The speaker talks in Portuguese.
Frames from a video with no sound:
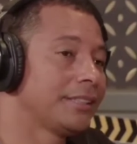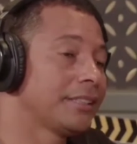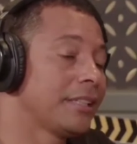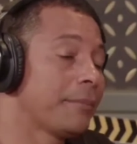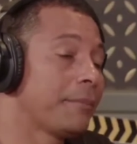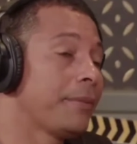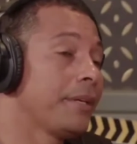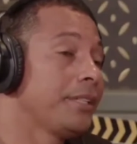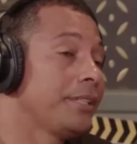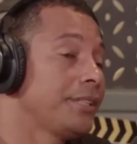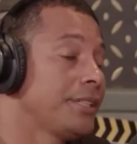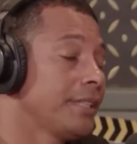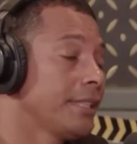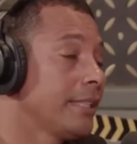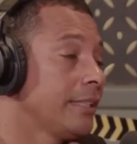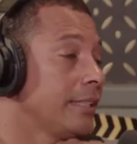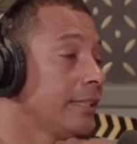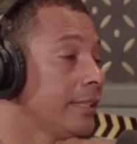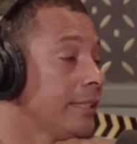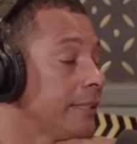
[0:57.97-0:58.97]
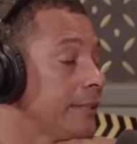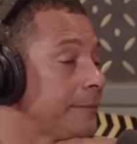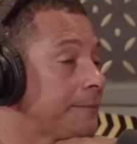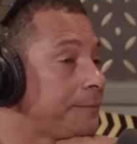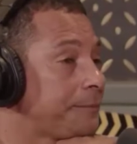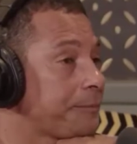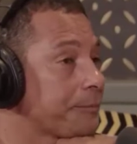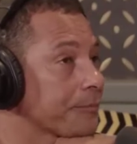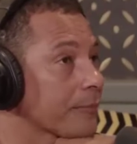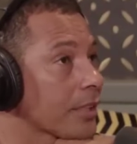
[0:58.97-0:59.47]
De repente
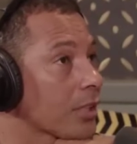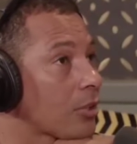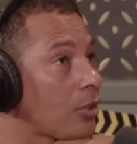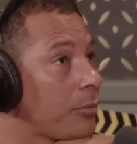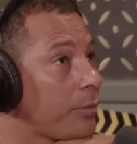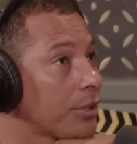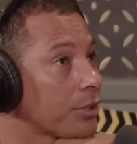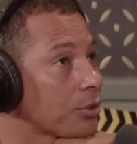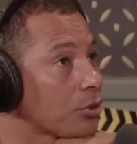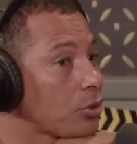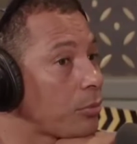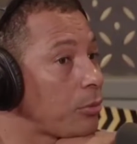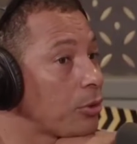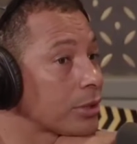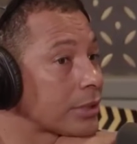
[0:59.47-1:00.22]
ele começou